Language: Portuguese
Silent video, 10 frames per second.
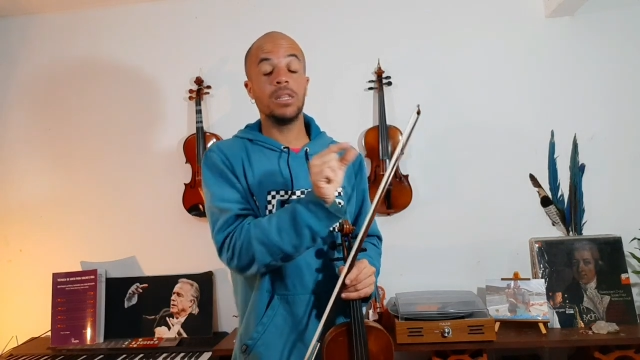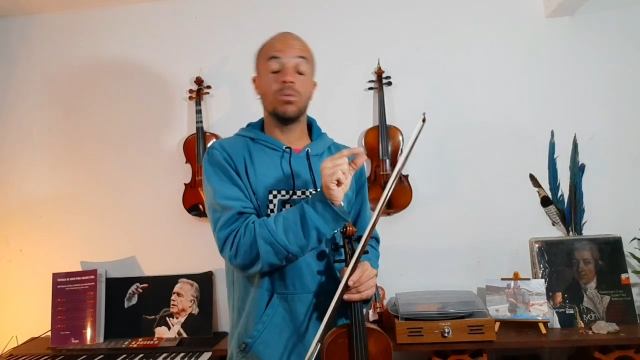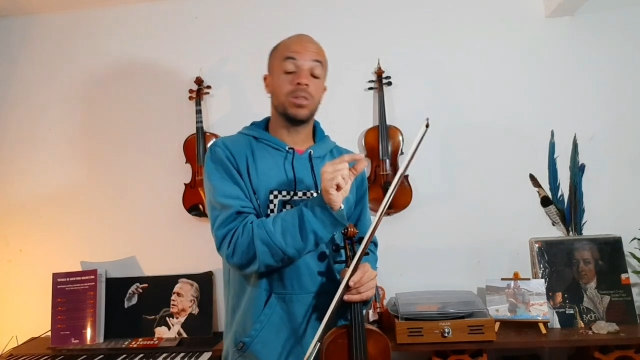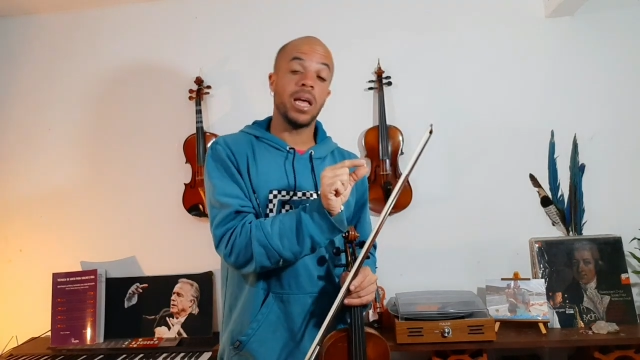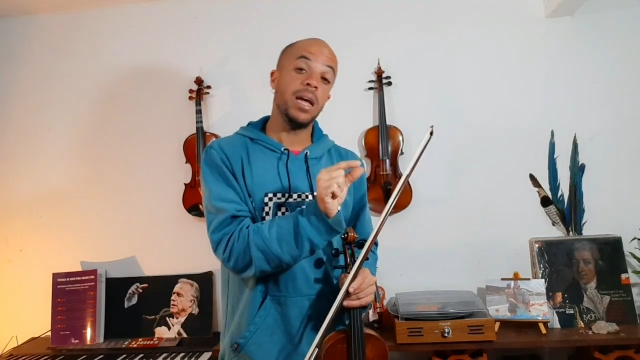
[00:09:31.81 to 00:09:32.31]

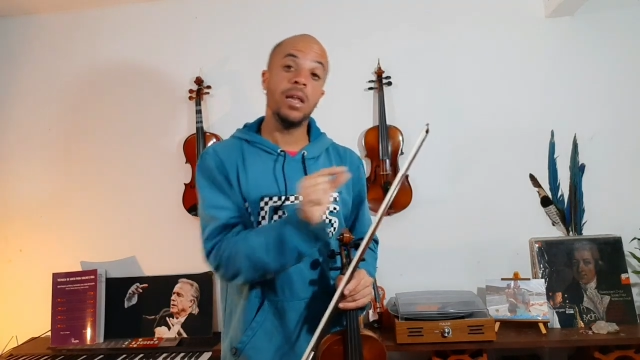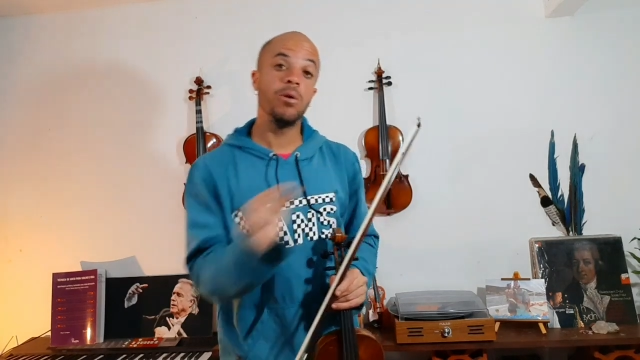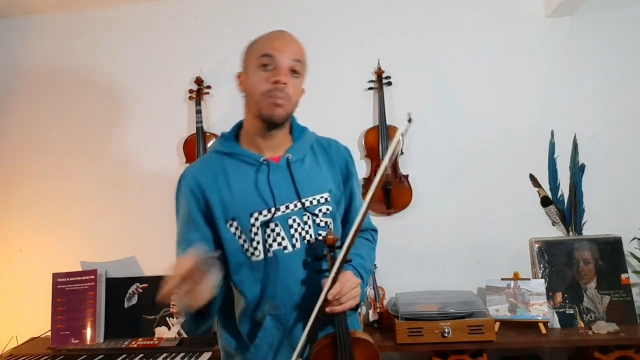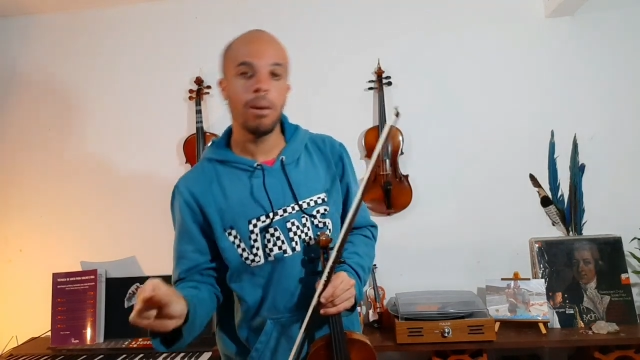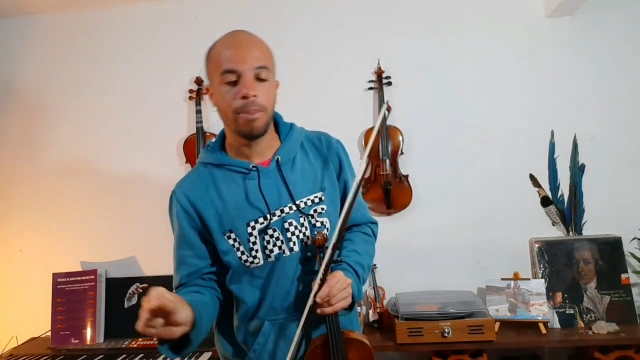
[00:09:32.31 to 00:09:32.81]
não tem
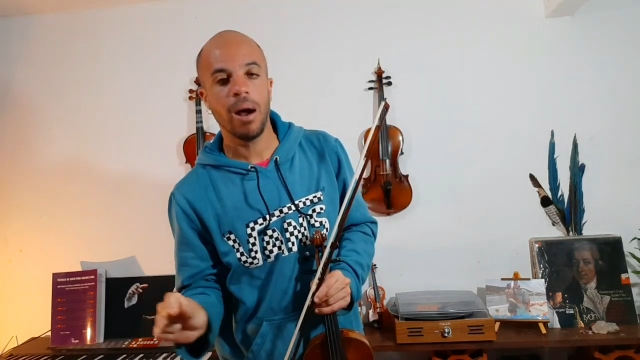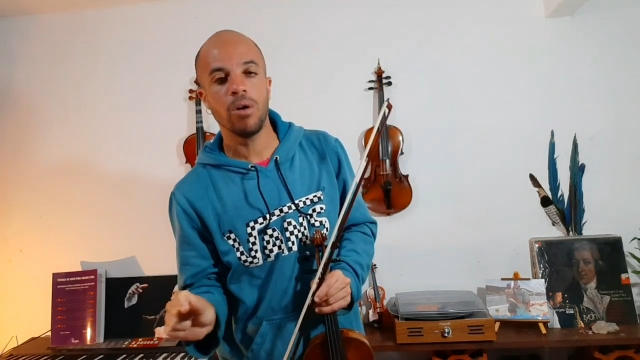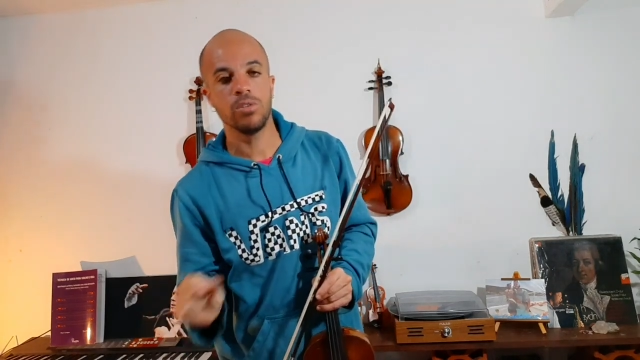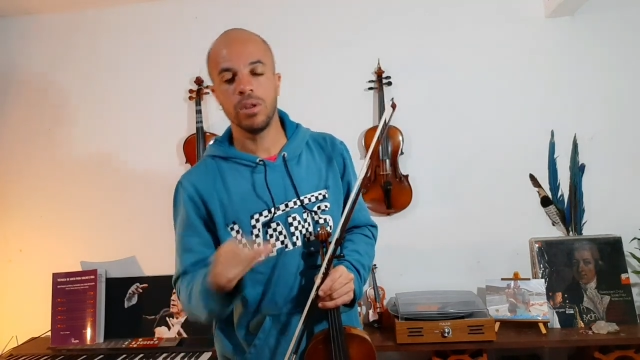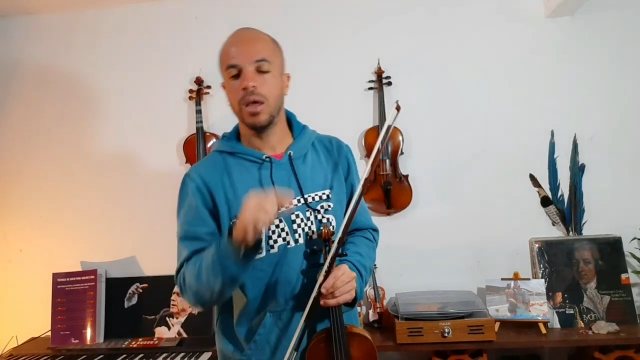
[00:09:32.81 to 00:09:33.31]
nenhuma
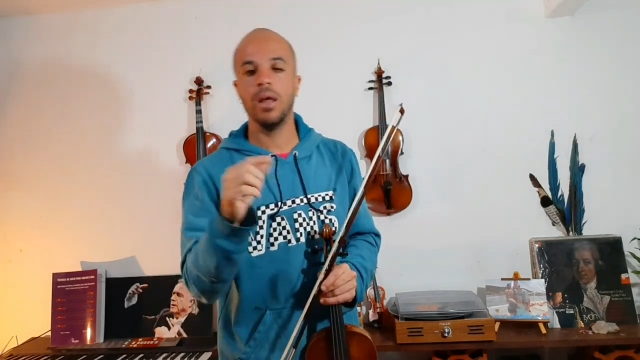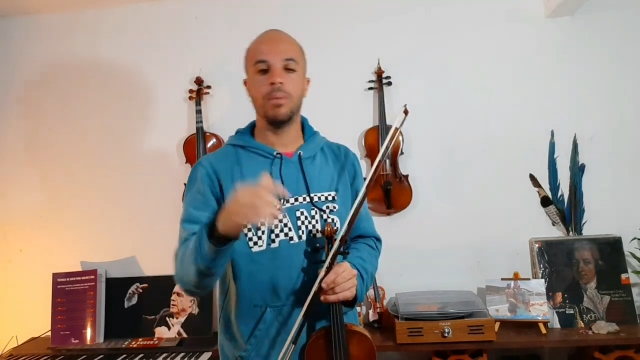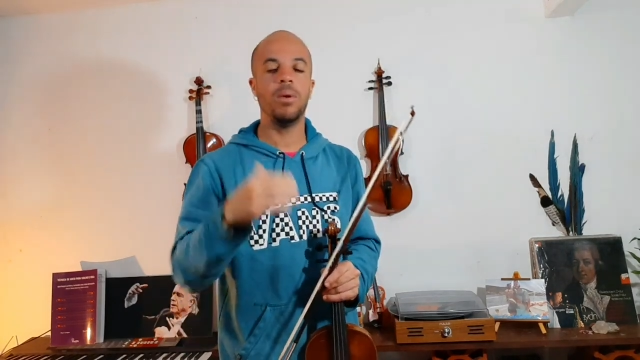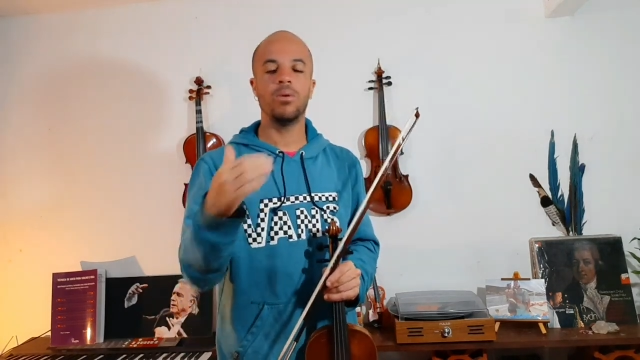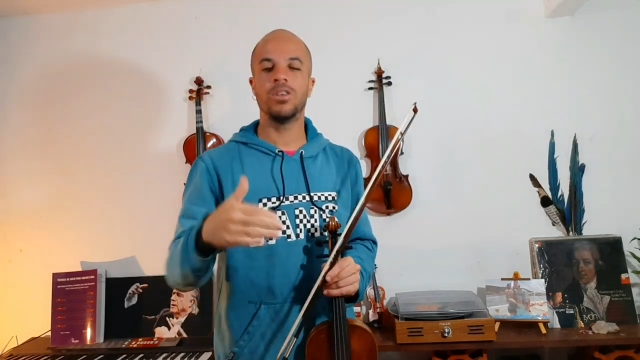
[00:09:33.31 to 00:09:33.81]
pausa, né? Ela é
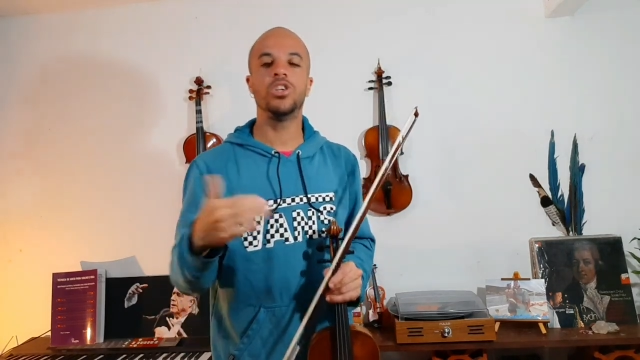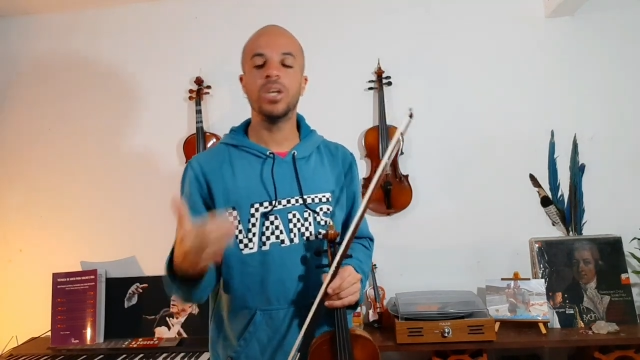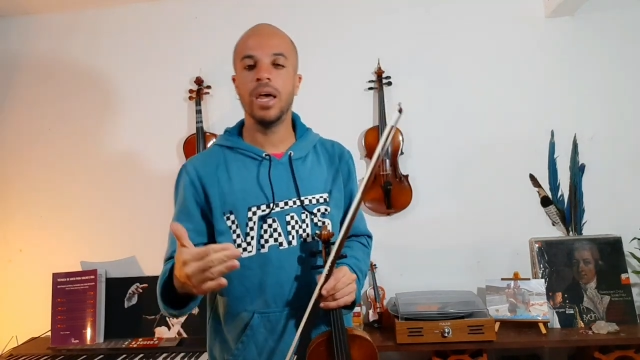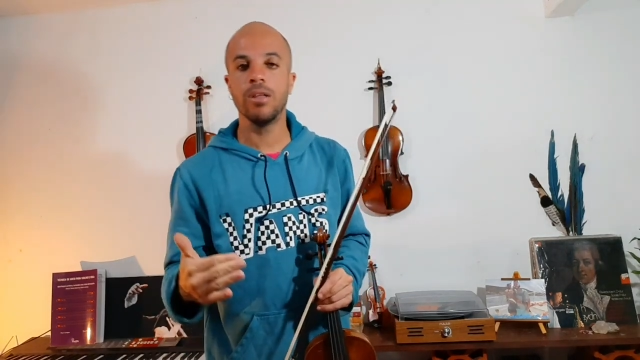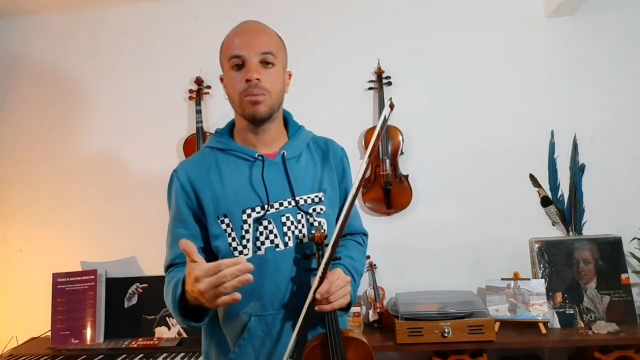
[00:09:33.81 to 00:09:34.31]
meio que
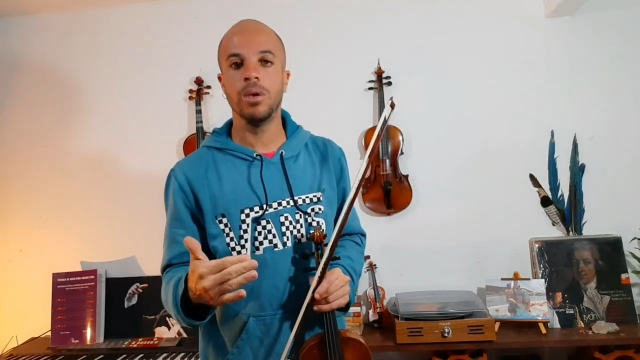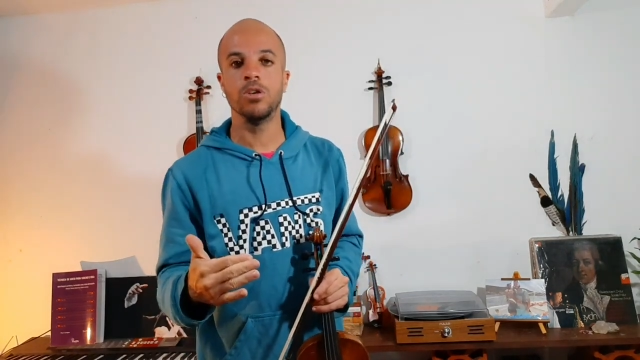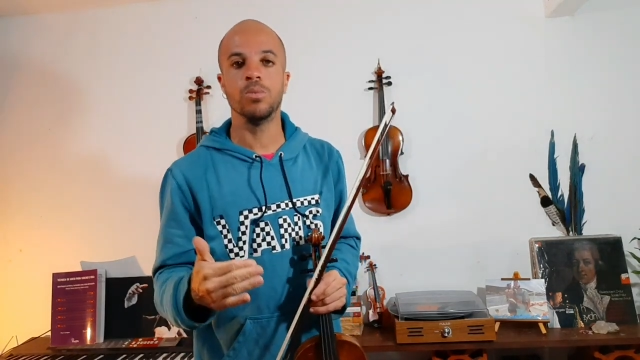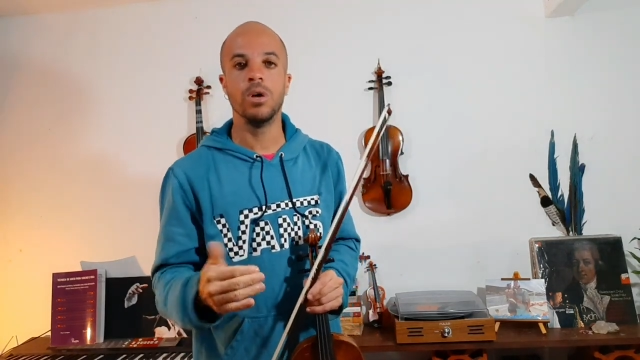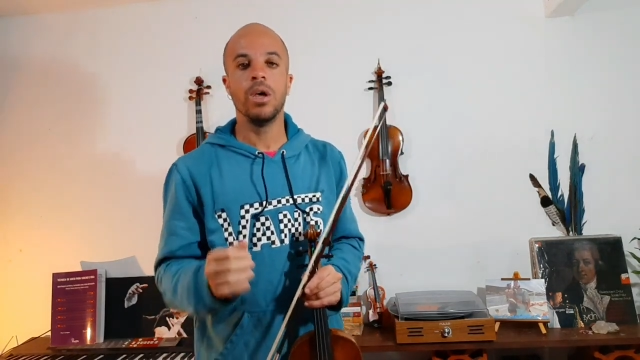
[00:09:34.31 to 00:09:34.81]
direto
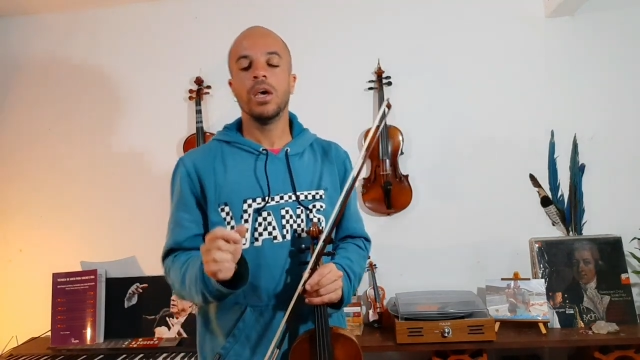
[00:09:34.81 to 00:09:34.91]
mesmo.